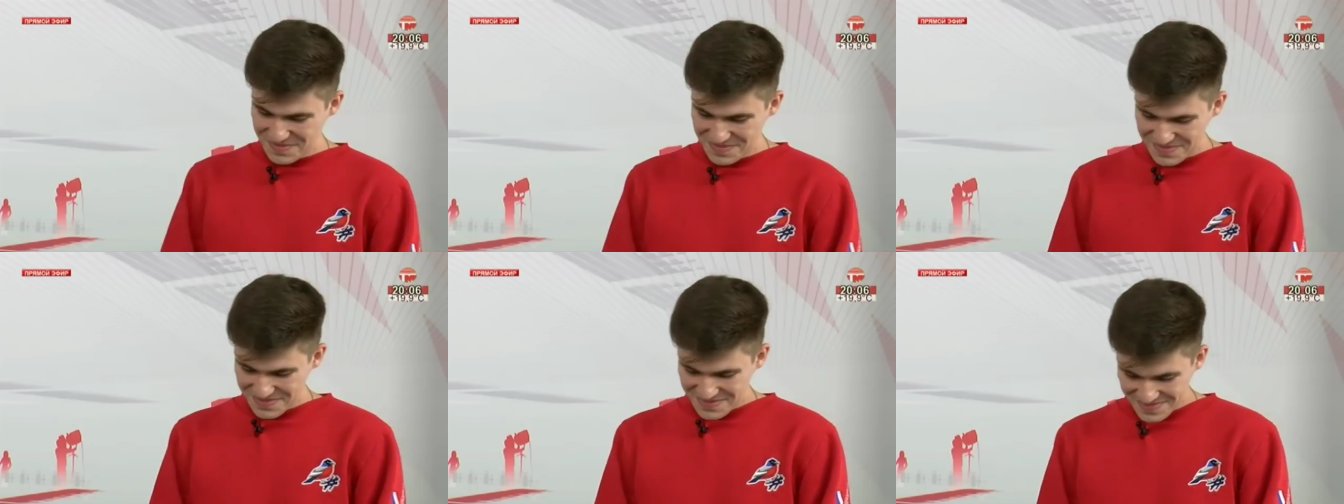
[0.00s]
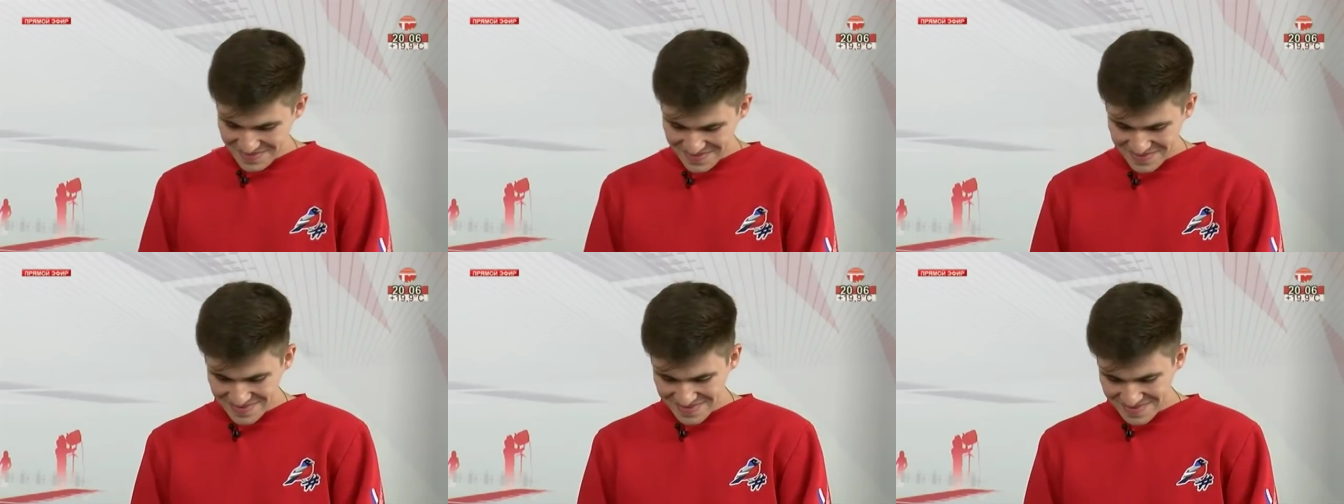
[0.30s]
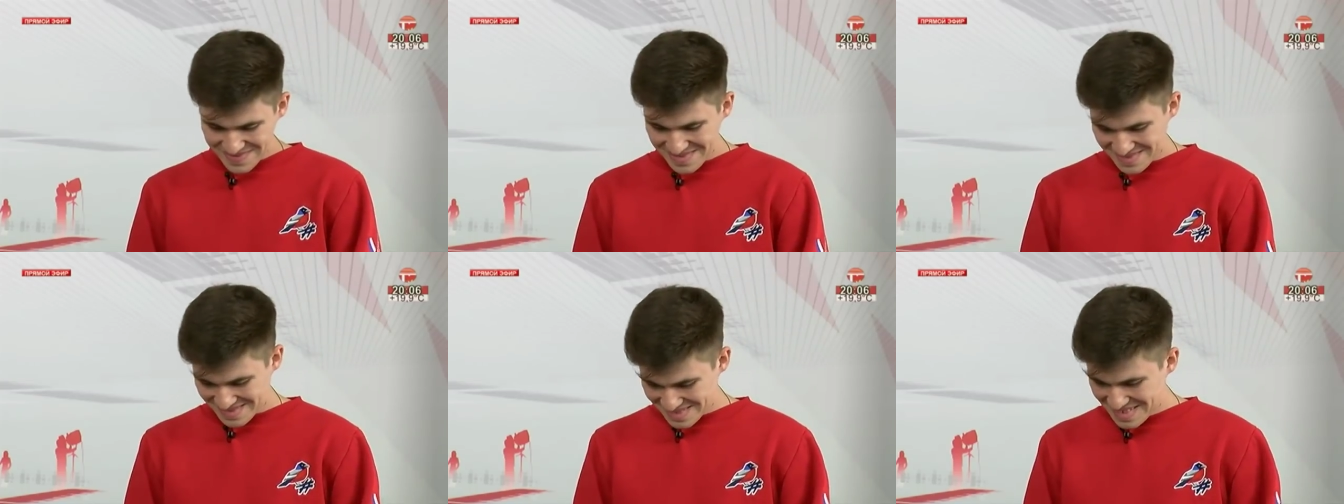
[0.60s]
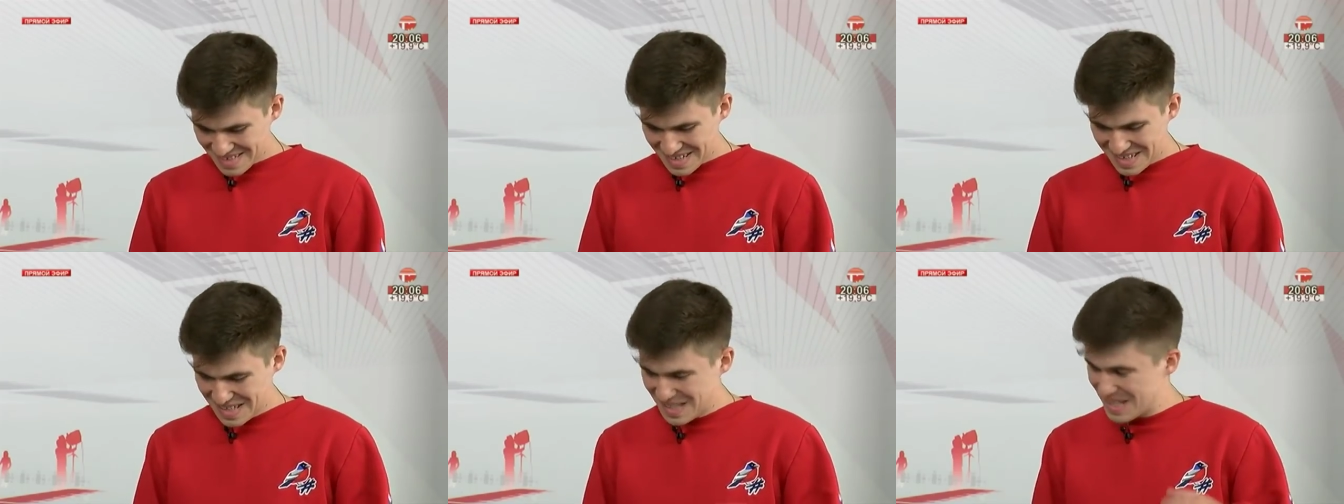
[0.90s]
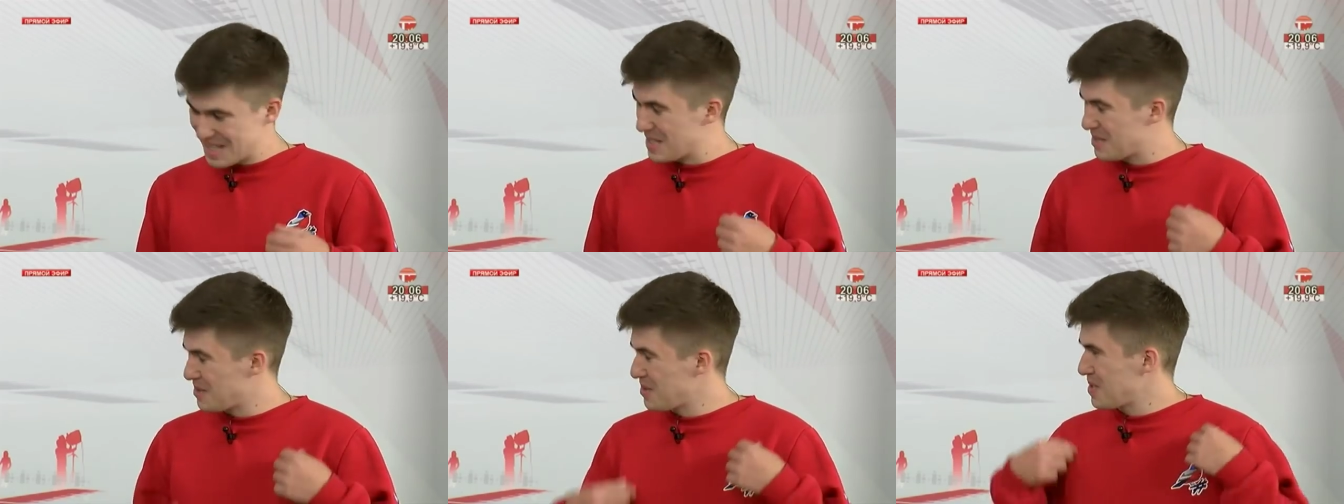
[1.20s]
Вы не переживайте,
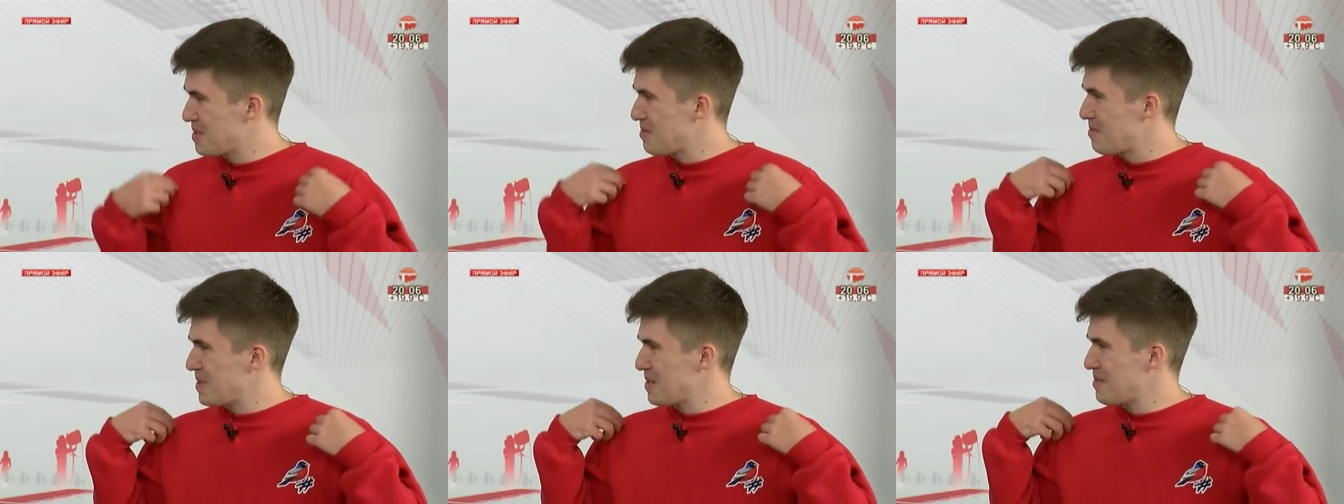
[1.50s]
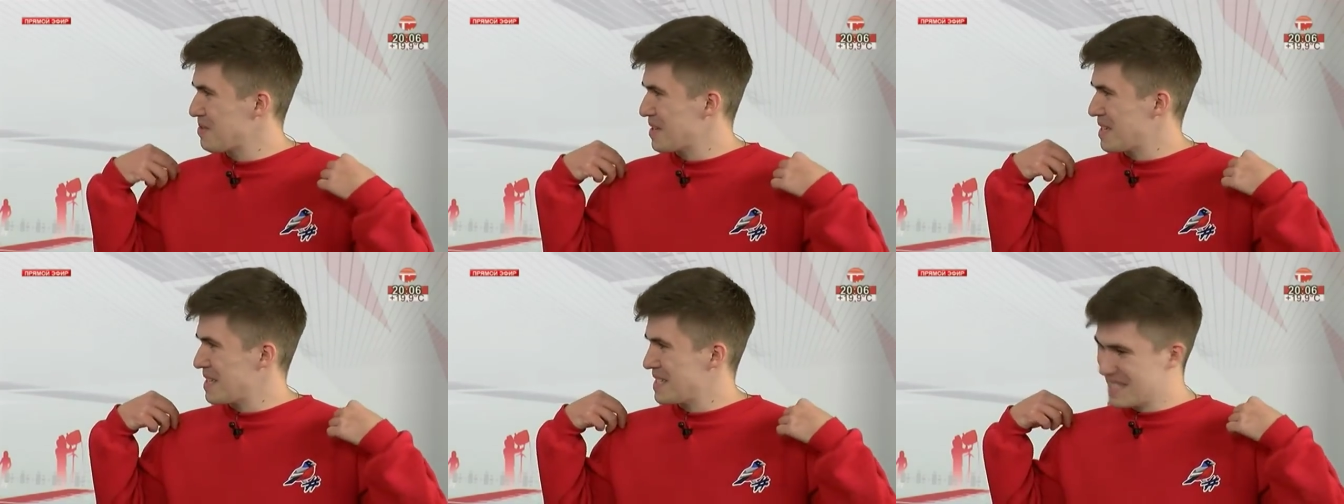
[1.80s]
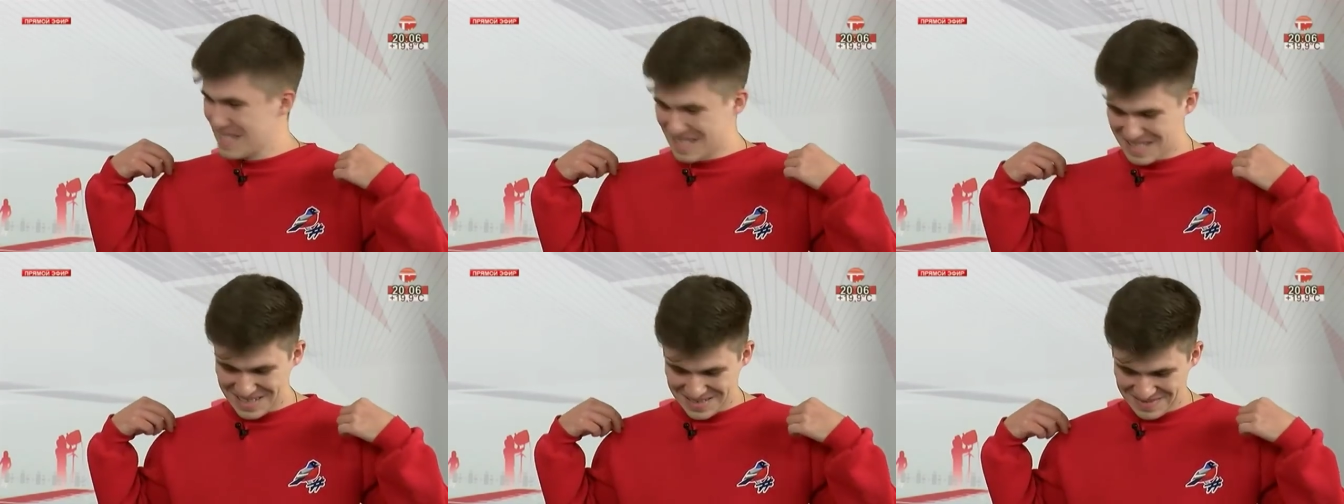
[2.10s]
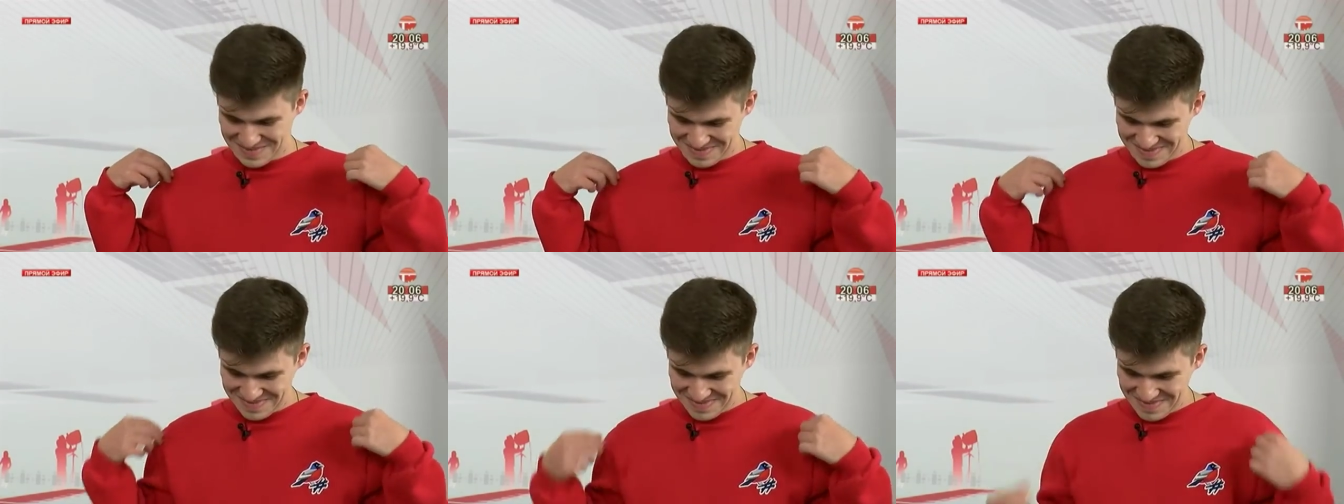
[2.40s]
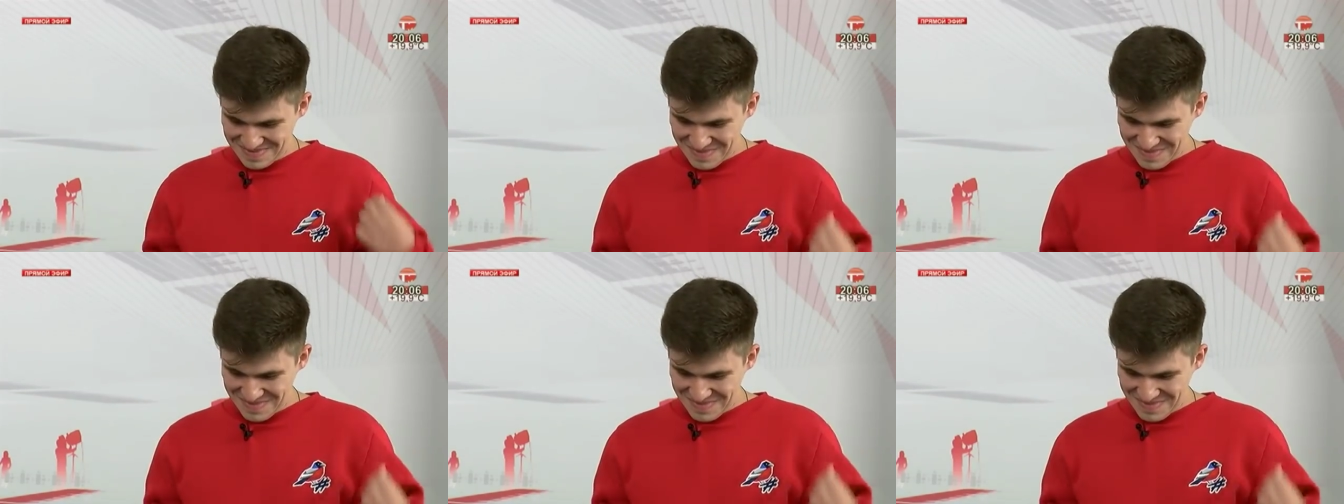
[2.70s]
пожалуйста, да, извините, не первый раз. Да.